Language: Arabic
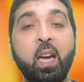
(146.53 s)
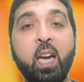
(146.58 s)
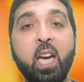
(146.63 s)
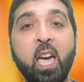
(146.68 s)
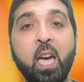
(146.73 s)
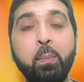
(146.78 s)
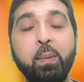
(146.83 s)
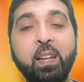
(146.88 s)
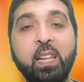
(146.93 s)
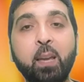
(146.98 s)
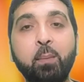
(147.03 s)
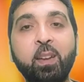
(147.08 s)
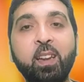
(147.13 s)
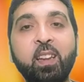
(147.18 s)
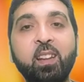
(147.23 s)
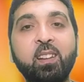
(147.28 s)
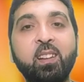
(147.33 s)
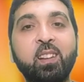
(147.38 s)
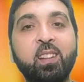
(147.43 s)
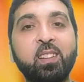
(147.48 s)
قابل
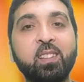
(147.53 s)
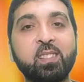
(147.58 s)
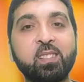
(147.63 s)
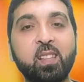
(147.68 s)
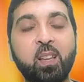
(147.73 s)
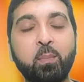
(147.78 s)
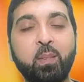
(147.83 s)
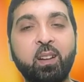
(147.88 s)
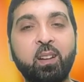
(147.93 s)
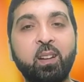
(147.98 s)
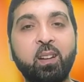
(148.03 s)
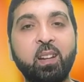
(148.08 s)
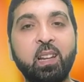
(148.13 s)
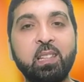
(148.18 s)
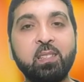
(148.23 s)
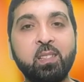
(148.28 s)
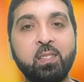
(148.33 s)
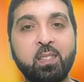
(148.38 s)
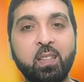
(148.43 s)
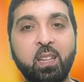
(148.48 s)
كمان ثمره
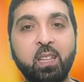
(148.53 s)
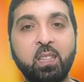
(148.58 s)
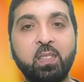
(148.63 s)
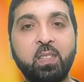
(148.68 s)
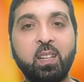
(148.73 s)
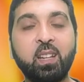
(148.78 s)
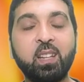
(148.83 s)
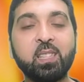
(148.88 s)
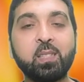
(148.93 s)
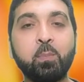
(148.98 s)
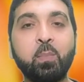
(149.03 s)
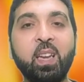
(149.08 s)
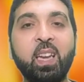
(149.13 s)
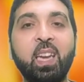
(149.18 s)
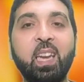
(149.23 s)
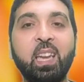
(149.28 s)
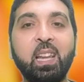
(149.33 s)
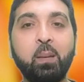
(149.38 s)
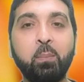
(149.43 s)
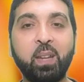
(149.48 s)
لذيذه جدا
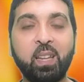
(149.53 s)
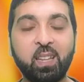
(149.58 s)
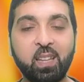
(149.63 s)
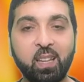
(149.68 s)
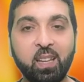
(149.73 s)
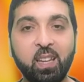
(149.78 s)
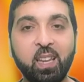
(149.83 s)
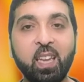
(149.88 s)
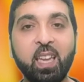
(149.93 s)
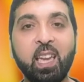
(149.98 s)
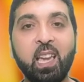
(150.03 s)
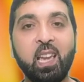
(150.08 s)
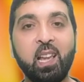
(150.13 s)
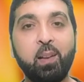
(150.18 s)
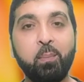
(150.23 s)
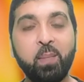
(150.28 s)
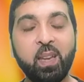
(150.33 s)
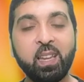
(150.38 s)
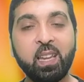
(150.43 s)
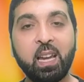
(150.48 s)
اسمها المانجا
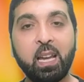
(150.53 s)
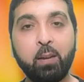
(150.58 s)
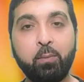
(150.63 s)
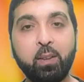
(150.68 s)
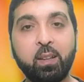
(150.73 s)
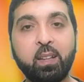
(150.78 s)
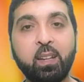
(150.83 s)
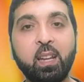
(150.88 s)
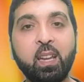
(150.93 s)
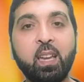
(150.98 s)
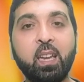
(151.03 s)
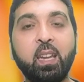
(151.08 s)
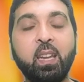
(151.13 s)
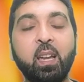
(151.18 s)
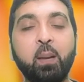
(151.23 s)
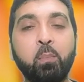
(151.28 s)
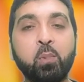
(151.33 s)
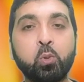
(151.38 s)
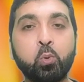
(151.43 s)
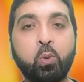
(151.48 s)
المانجا على فكره
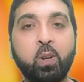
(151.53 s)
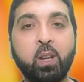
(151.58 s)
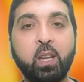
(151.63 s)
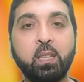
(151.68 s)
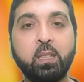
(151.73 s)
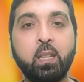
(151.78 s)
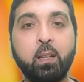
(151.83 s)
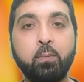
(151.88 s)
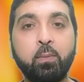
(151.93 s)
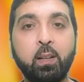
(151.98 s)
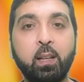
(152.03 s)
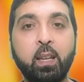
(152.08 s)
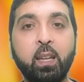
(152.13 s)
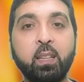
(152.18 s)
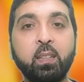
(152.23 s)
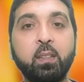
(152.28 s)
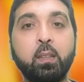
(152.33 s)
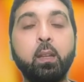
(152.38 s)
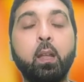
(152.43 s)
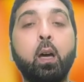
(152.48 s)
هي مشهوره جدا في
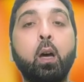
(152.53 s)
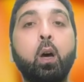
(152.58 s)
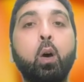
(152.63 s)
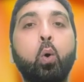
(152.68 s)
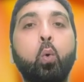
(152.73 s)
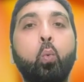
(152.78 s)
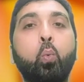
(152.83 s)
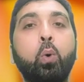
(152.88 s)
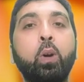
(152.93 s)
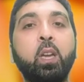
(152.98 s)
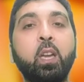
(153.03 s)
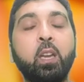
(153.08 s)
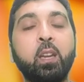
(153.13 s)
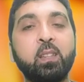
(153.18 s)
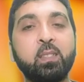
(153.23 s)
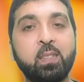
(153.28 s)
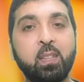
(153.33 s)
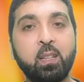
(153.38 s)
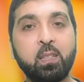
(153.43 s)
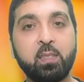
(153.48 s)
الهند
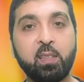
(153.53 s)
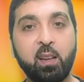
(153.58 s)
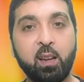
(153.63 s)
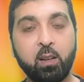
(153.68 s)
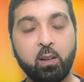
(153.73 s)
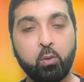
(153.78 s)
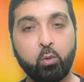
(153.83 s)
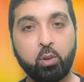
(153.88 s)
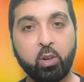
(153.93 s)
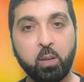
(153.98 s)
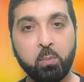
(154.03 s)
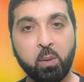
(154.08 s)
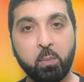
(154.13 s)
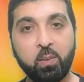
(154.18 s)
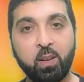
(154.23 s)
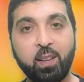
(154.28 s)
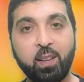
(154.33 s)
وجزيره سيران قريبه من